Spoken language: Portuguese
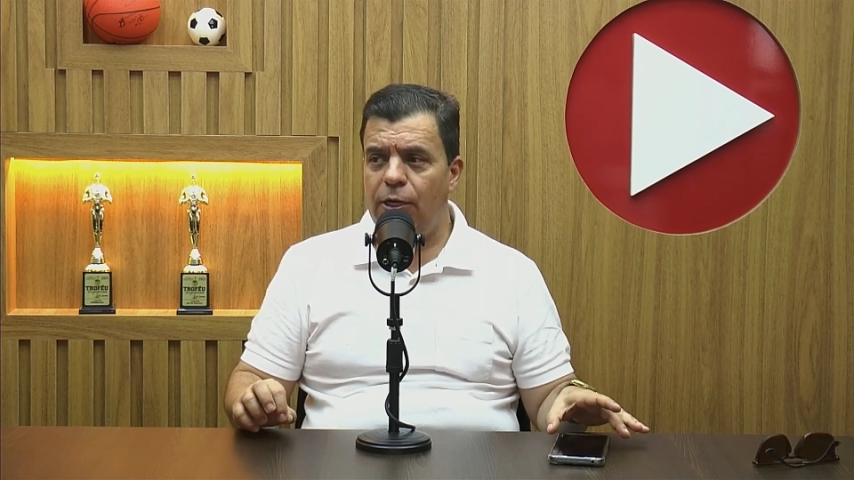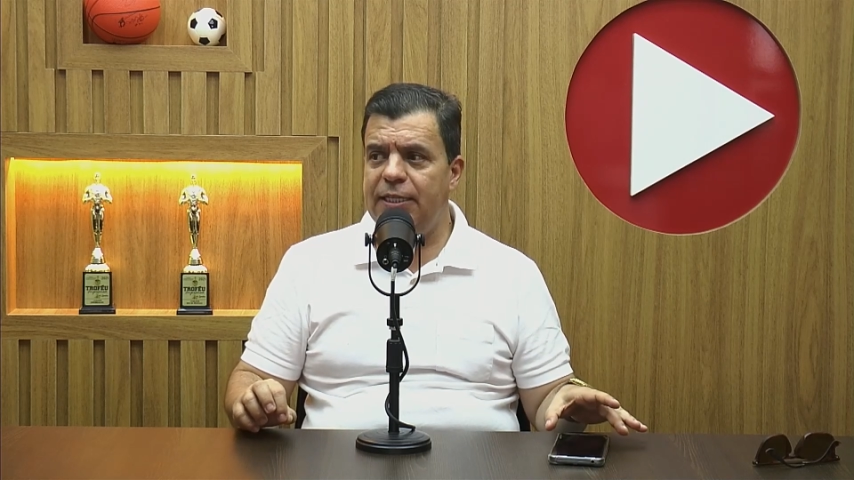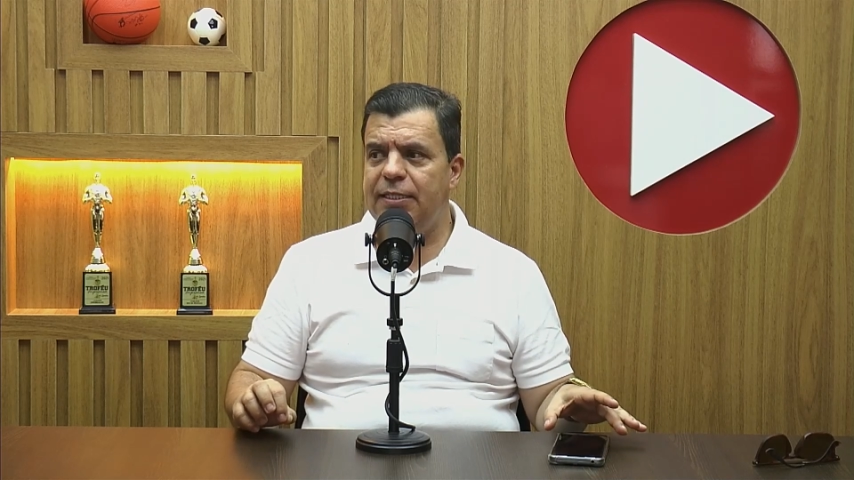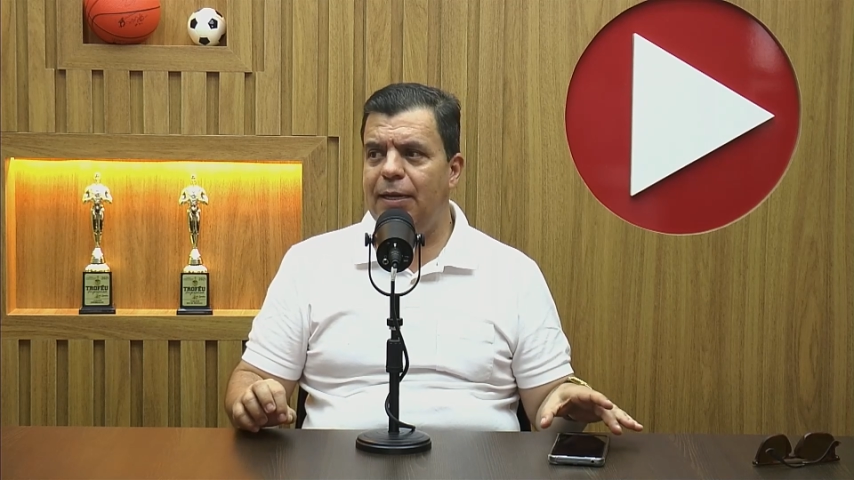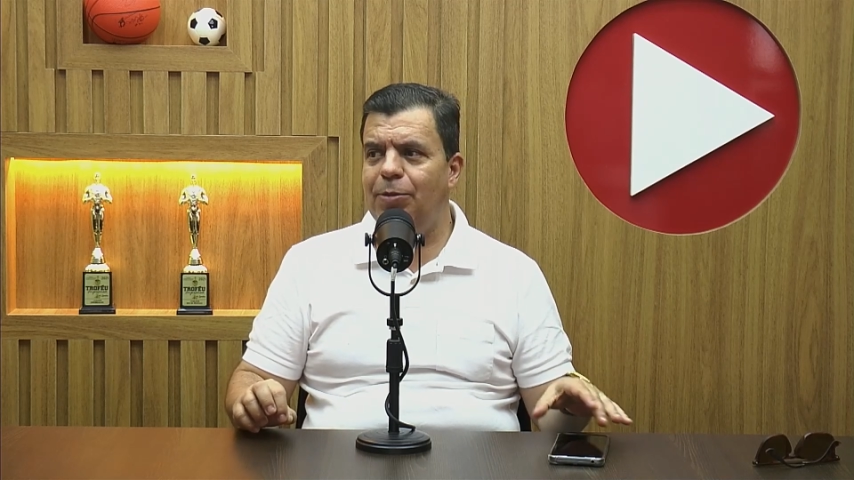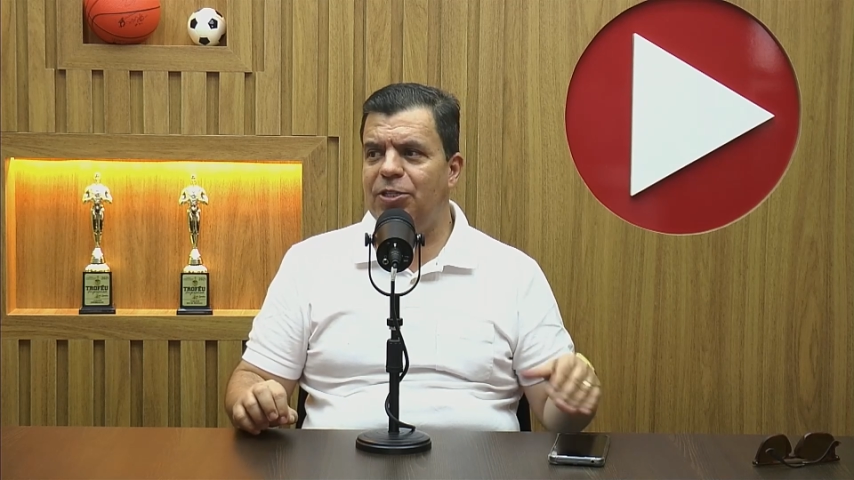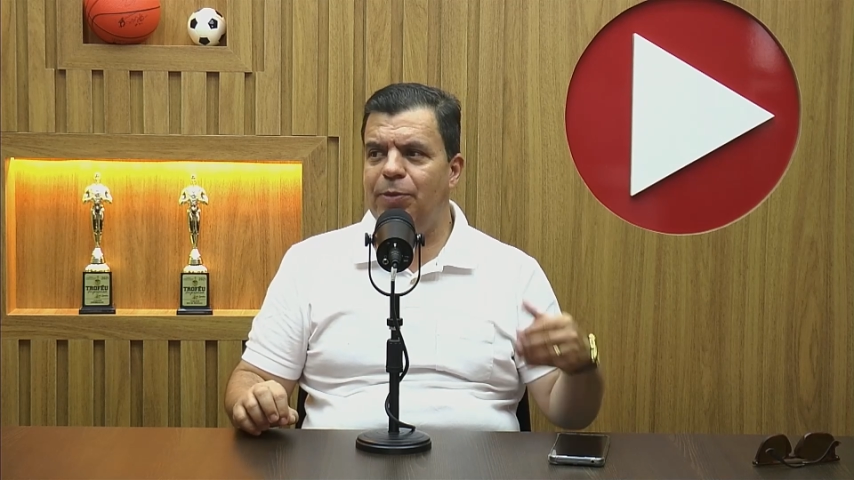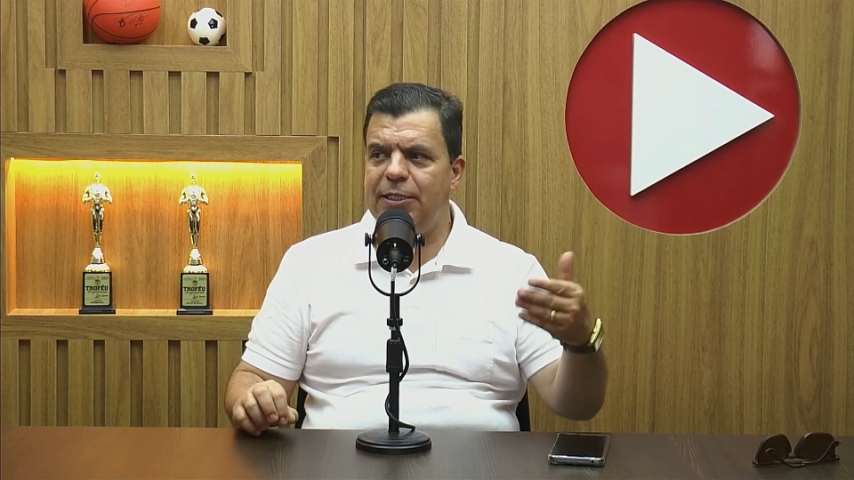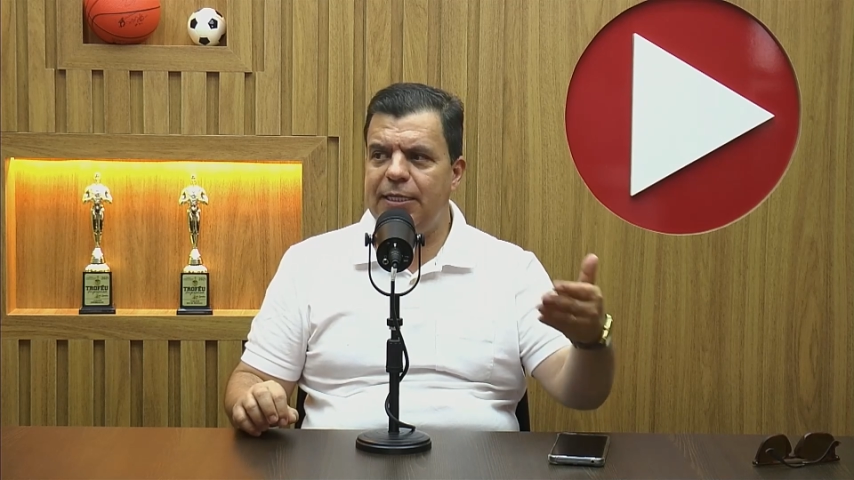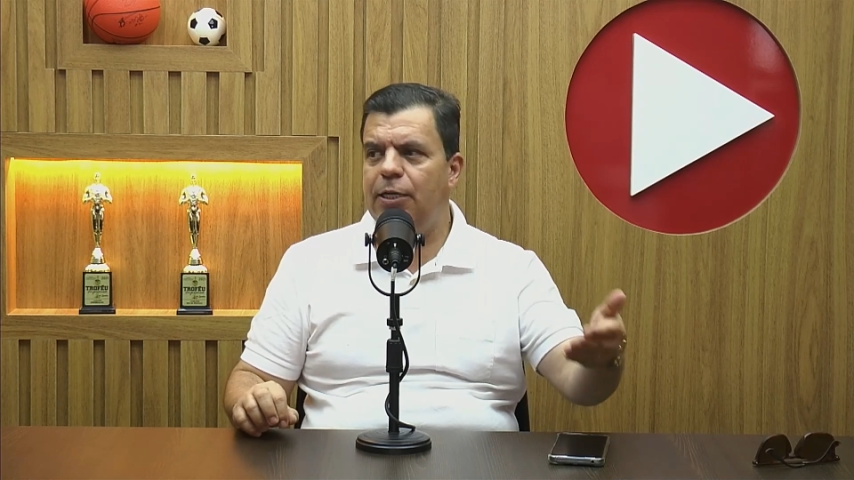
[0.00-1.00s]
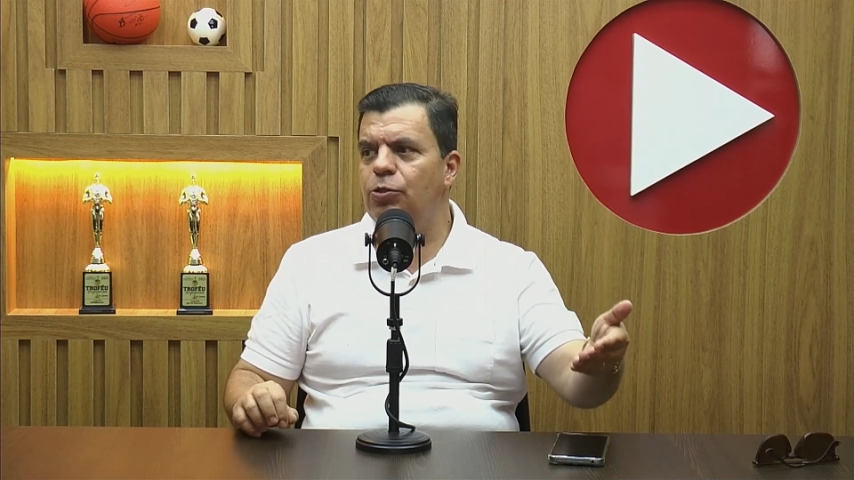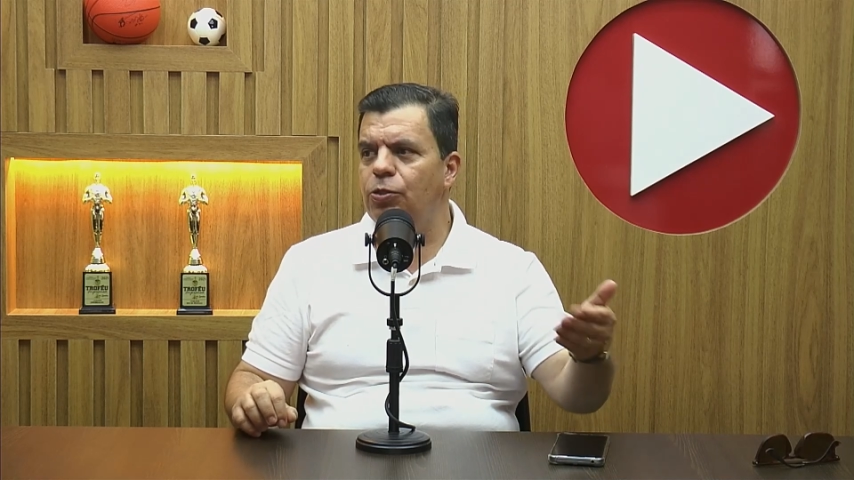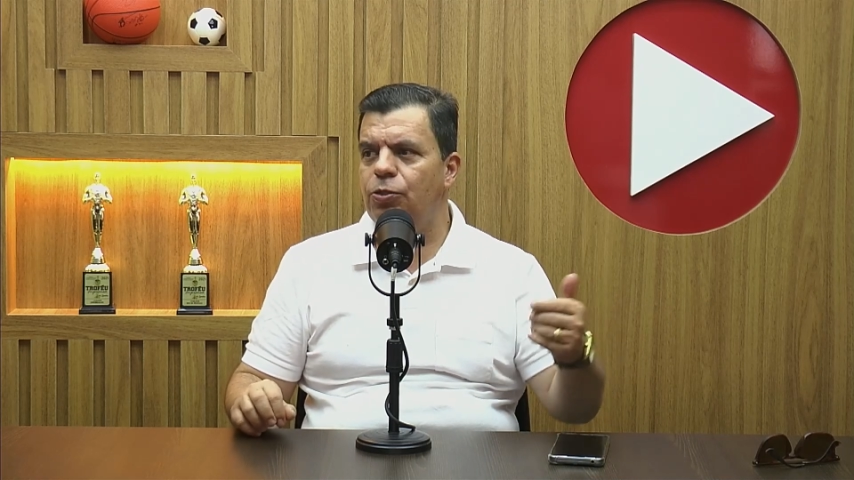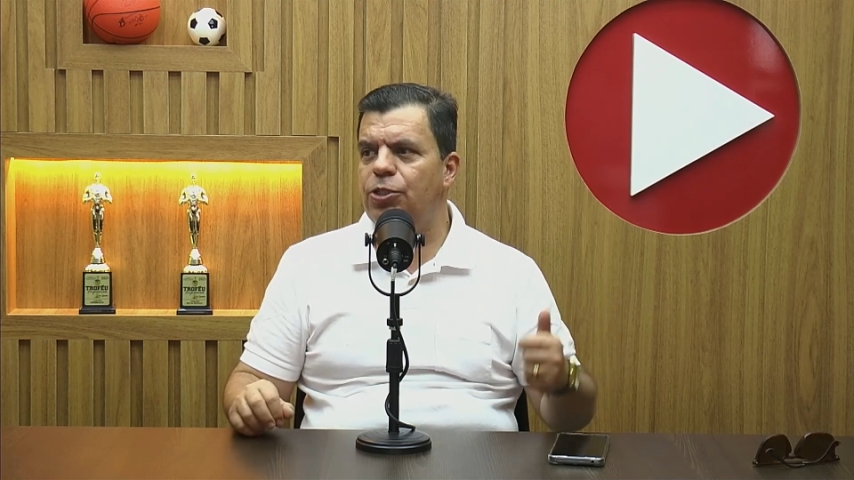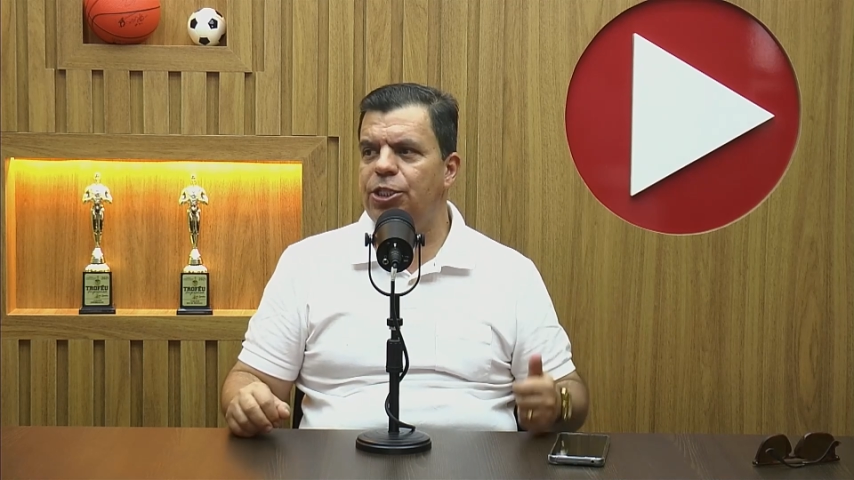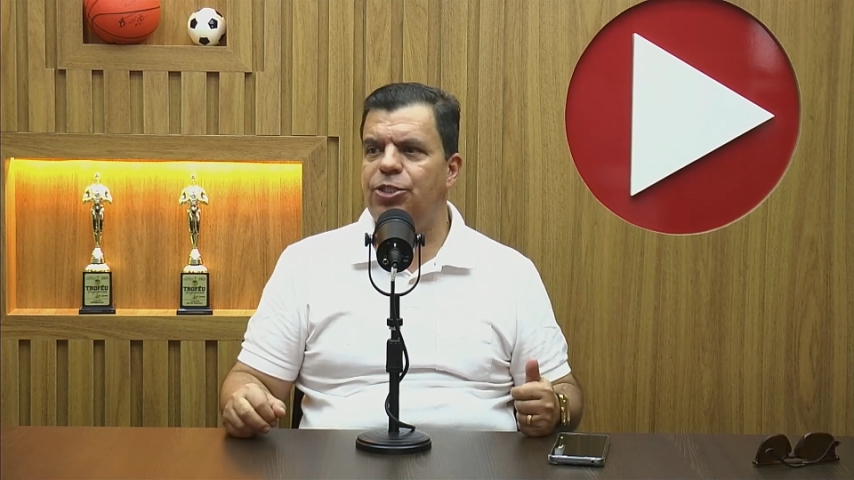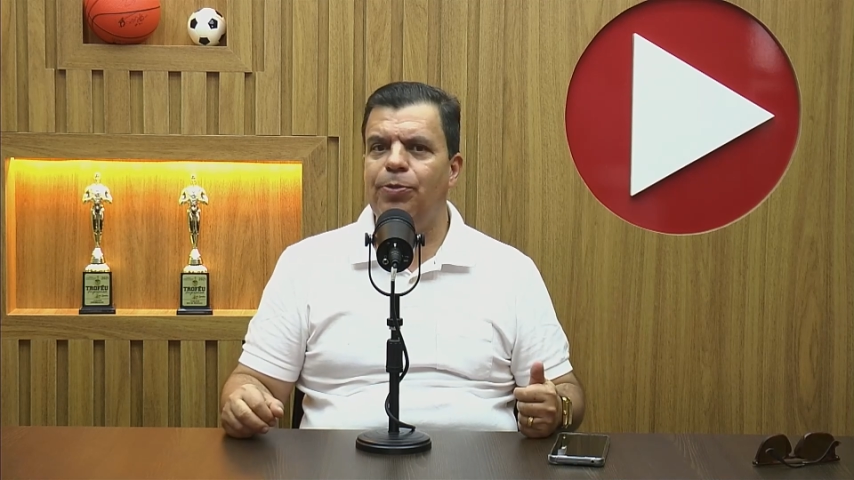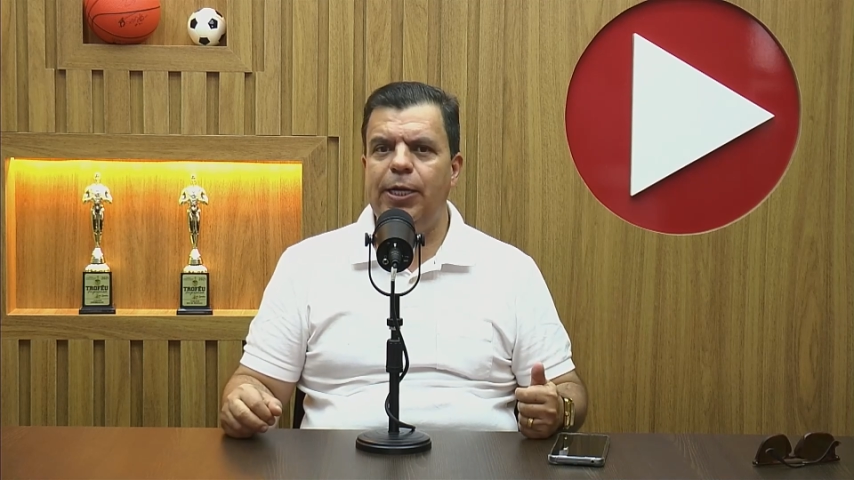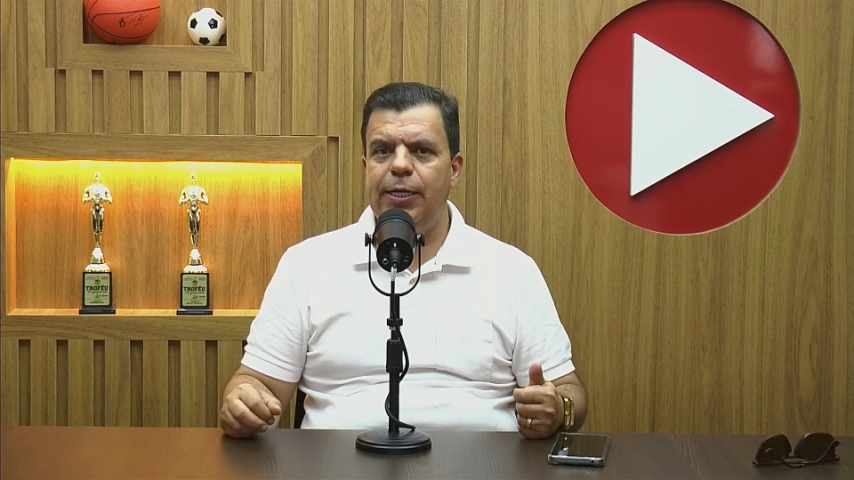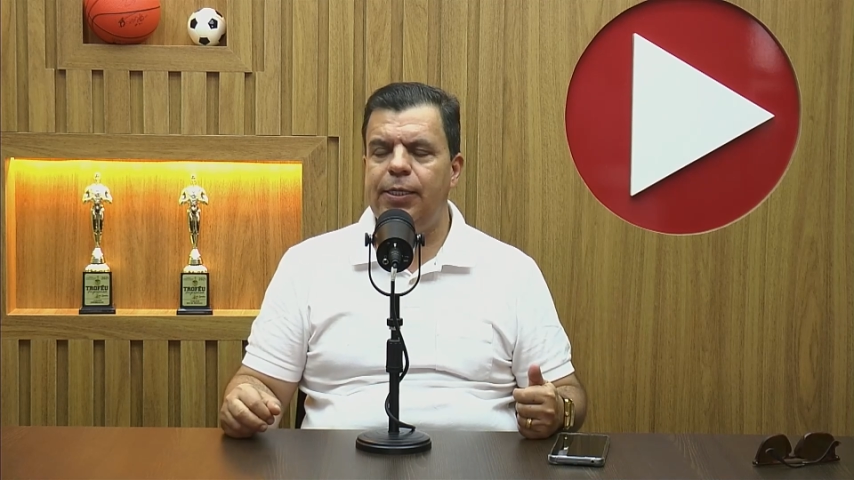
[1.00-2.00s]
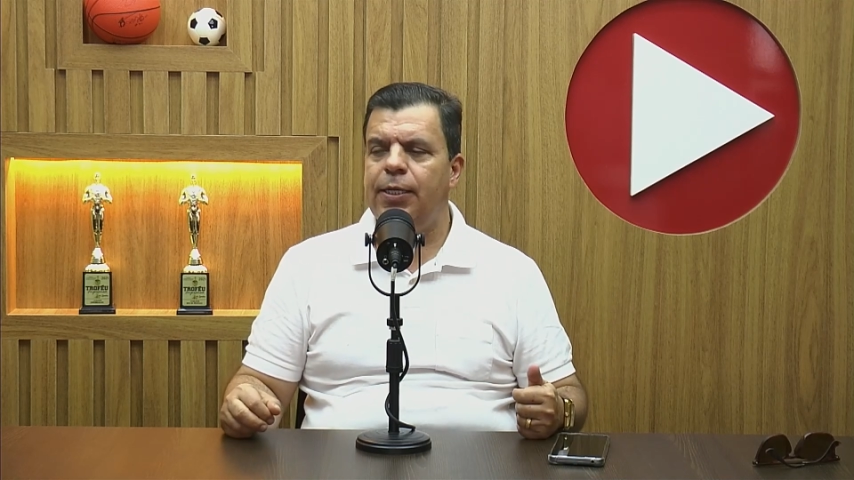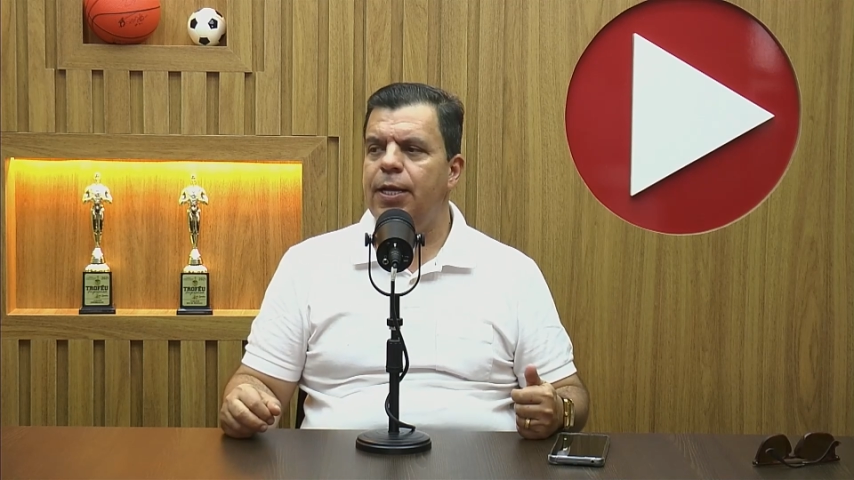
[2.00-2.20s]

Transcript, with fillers: recebe as mensagens no outro dia de manhã